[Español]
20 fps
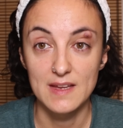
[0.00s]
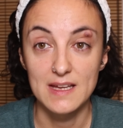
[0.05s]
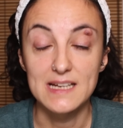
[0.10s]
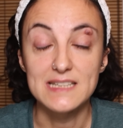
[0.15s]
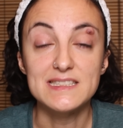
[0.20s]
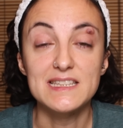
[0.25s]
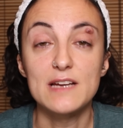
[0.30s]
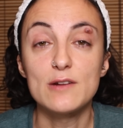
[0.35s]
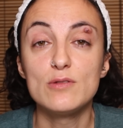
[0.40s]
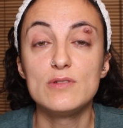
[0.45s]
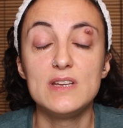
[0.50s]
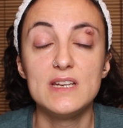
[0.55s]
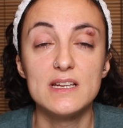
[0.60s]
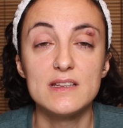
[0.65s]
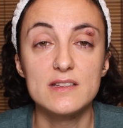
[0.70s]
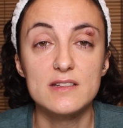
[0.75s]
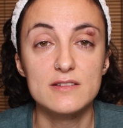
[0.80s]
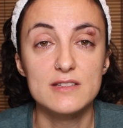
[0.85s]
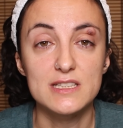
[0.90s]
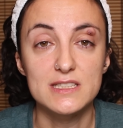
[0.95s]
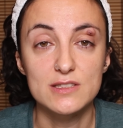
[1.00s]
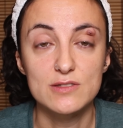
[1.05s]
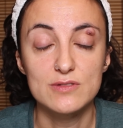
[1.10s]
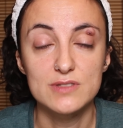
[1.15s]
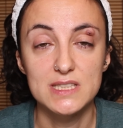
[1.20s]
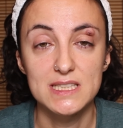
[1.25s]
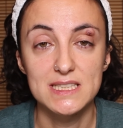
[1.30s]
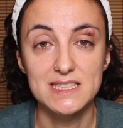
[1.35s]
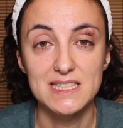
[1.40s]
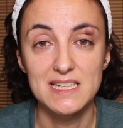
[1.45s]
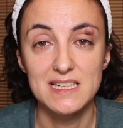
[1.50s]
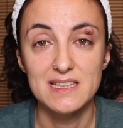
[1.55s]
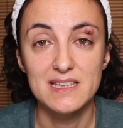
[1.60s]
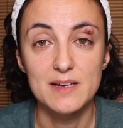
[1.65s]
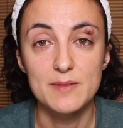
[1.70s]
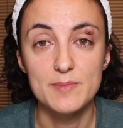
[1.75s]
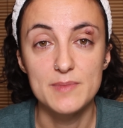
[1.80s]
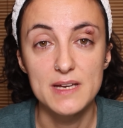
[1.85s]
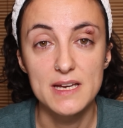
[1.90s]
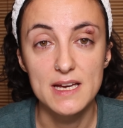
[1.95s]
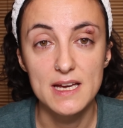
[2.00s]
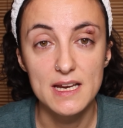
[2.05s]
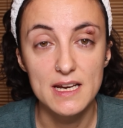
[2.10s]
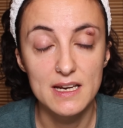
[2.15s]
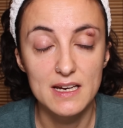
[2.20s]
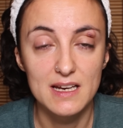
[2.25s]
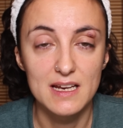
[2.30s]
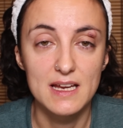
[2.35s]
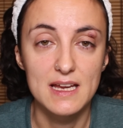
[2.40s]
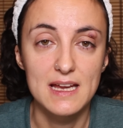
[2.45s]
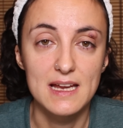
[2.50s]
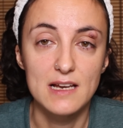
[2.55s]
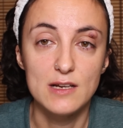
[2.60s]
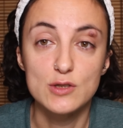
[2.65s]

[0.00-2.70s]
Esta rutina, entre otras cosas, tiene también eh,